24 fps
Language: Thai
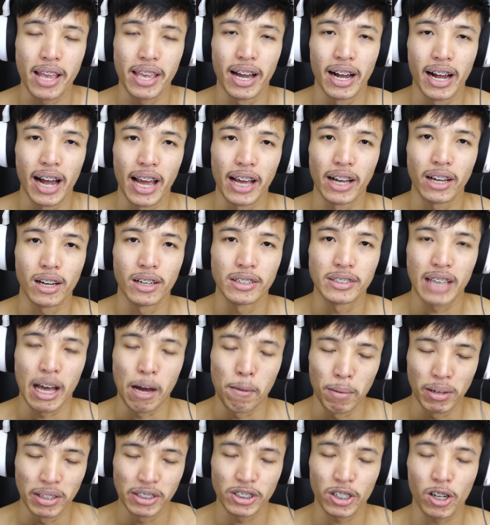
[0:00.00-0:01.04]
ยังไงก็สา
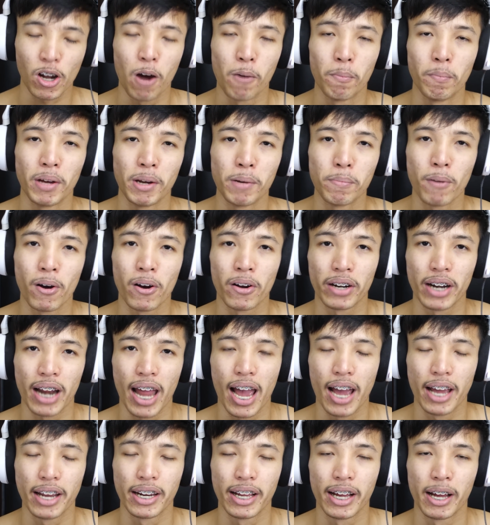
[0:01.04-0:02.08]
มารถที่จะคอมเมนต์บอก
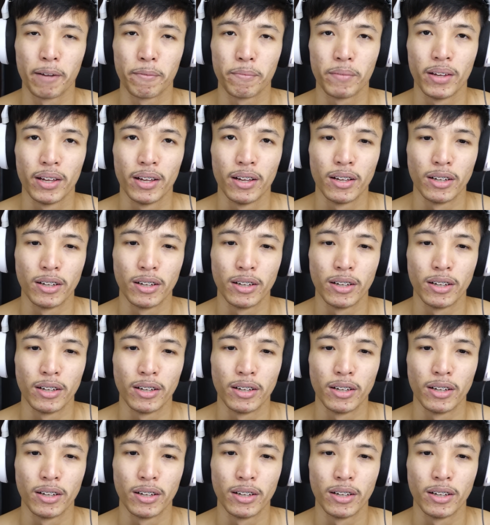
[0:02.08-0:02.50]
ได้นะครับ